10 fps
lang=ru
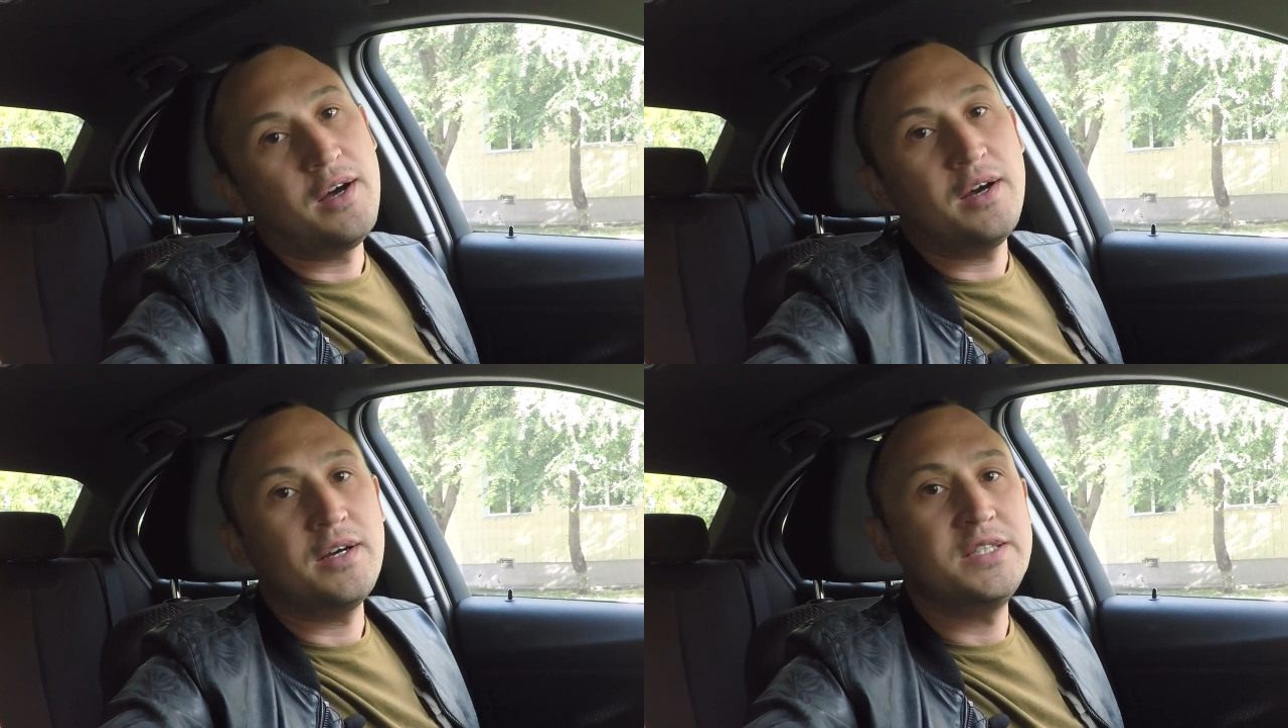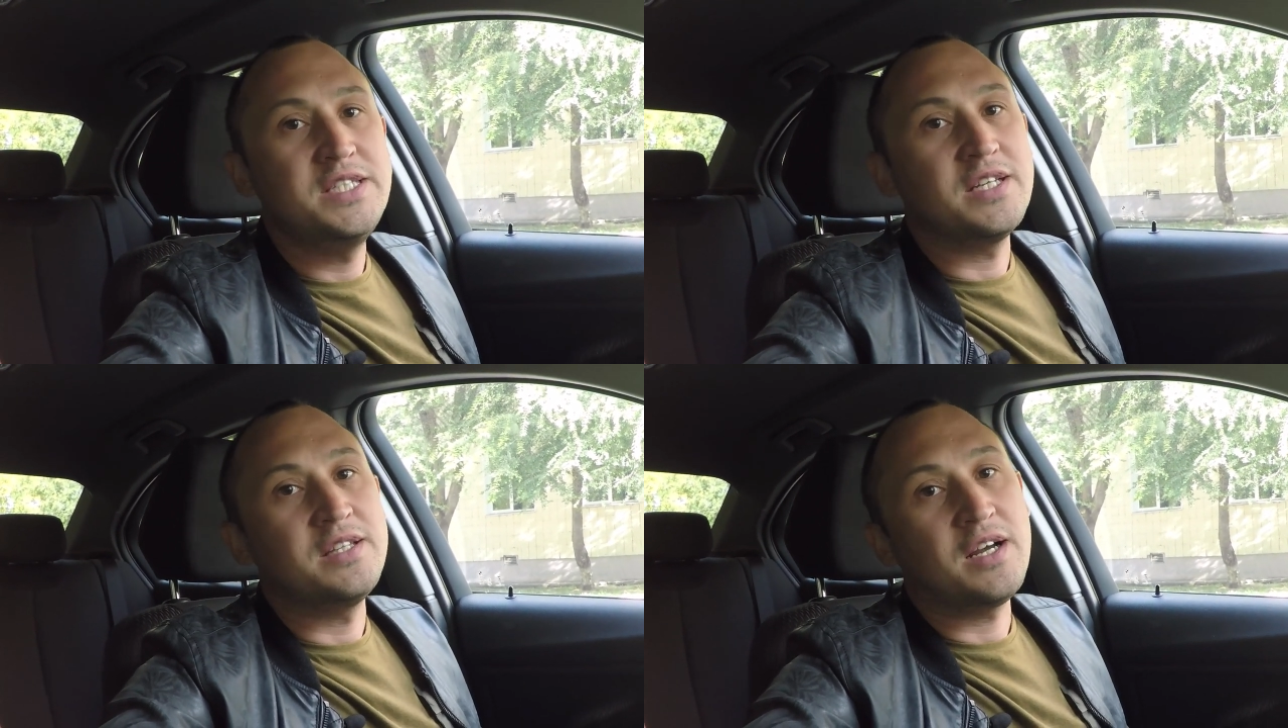э,
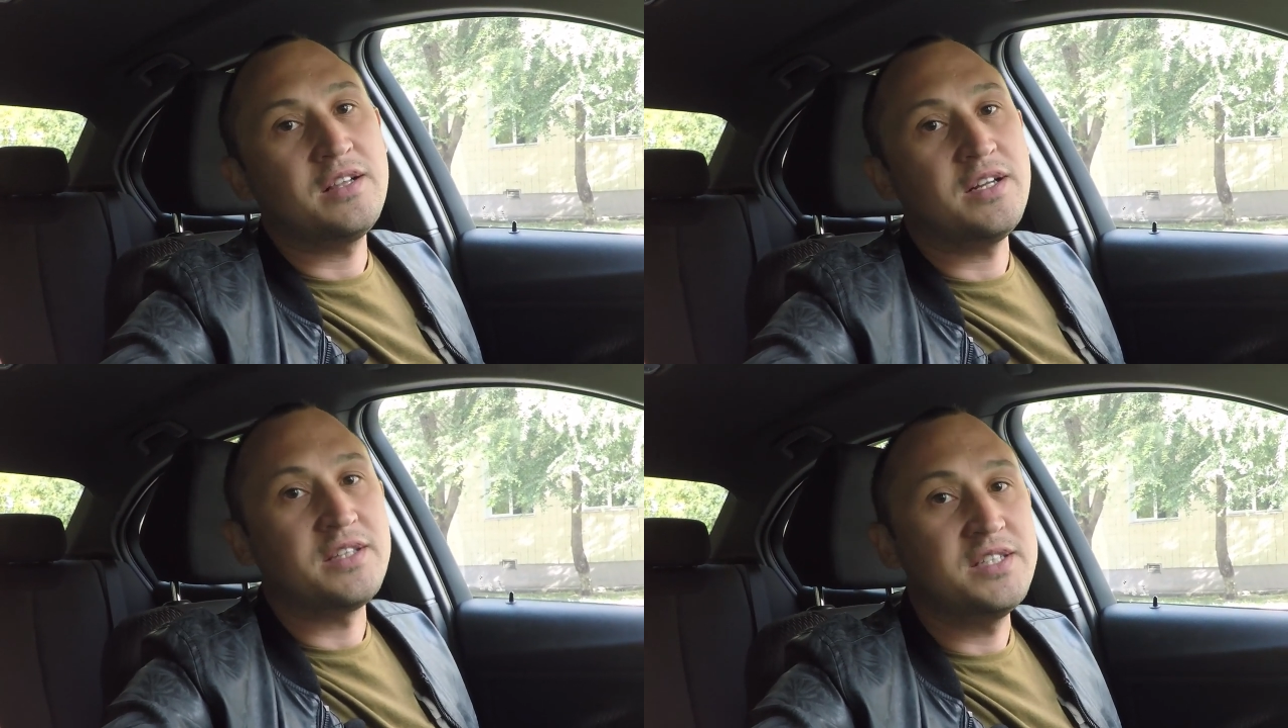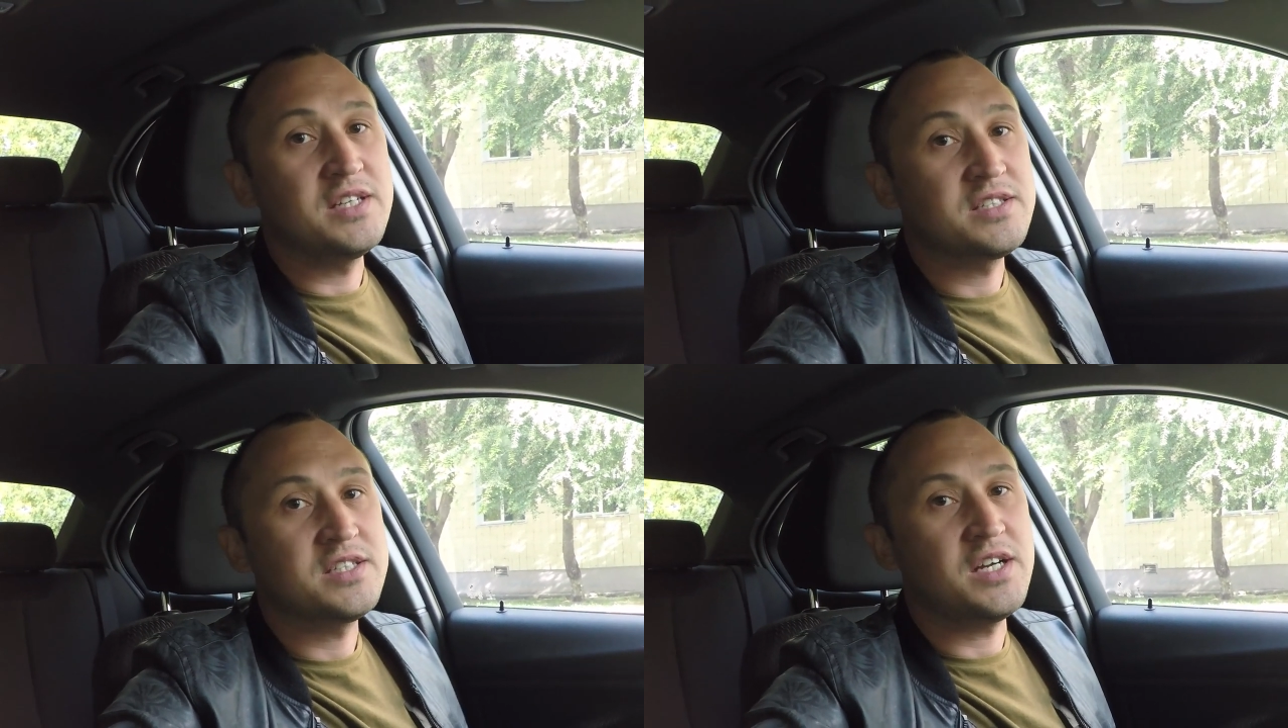те накладки
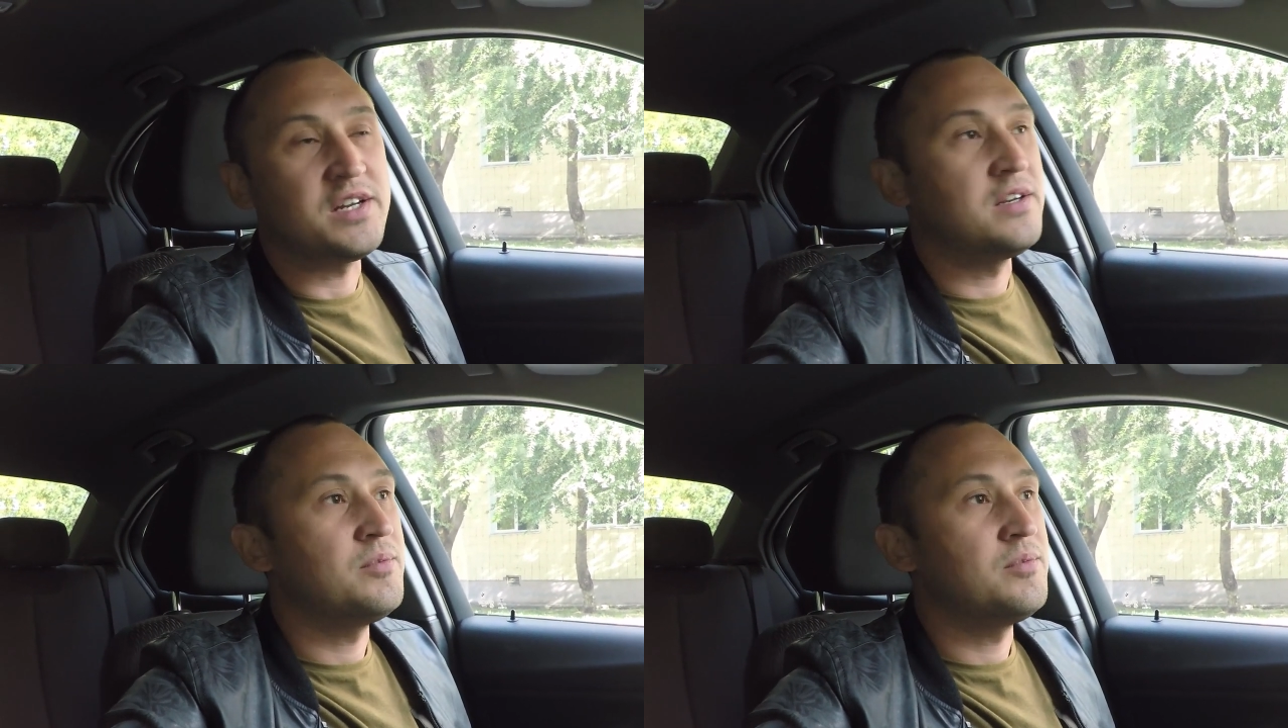Techstar